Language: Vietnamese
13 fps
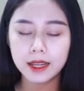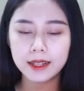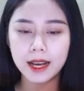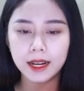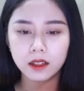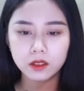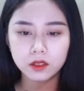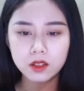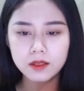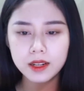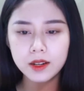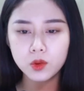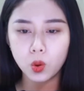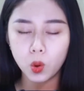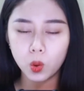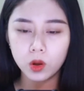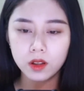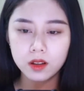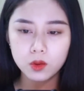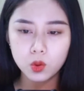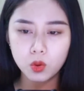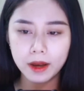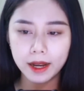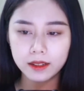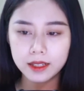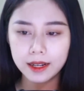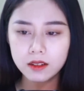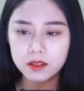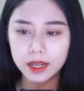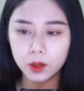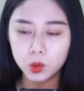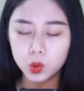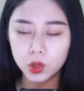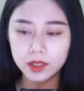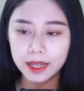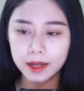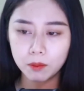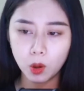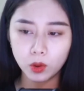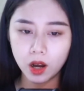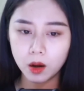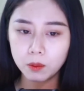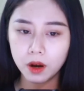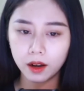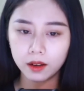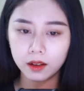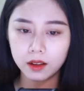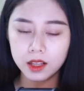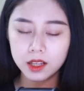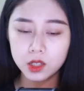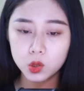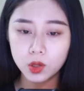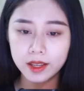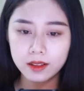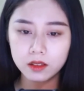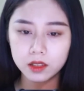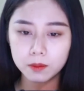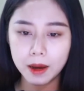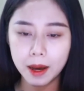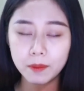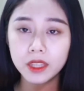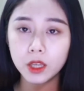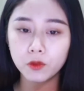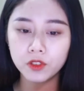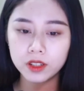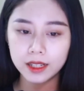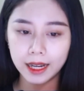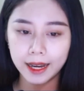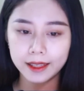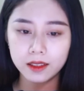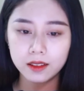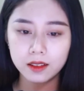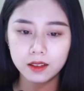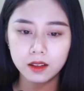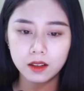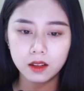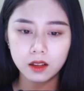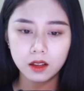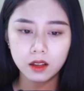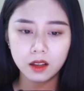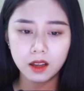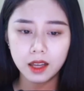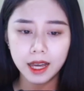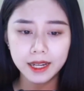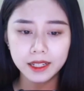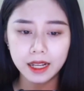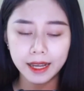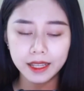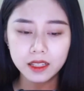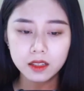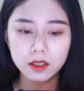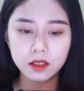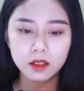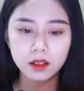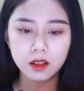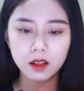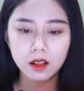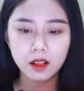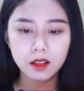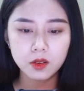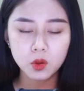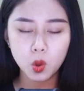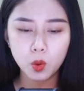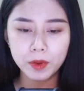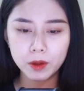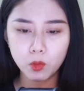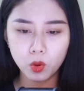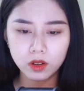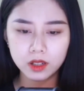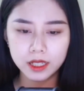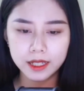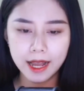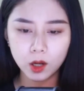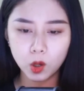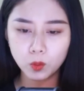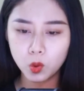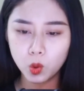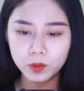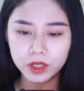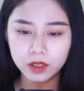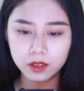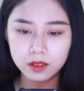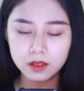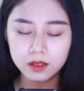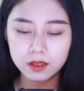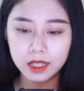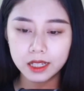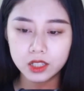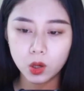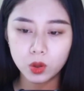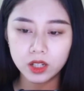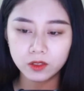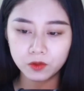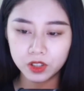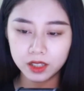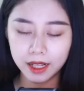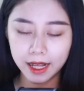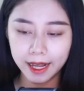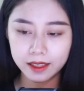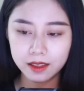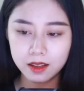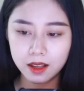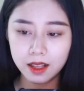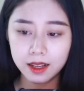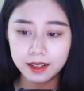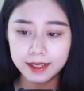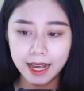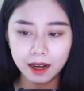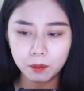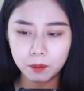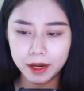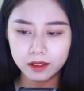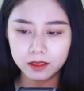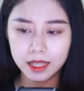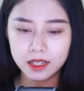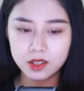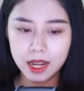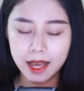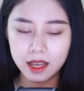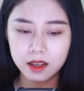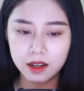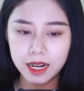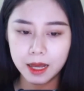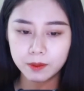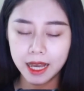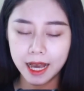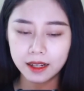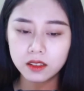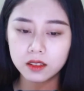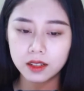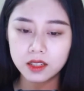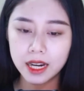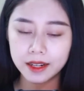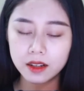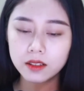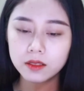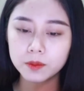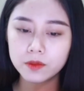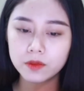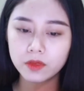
Thanh Hằng tước đến độ Khuôn mặt trắng trẻo chuyển thành màu đỏ mợn Xoay người bám theo Vương Khải Anh Khải Cô bị một người đàn ông hôn dữ Đi sau lưng Vương Khải Gạt mạnh tay ra làm ngã ngửa ra đất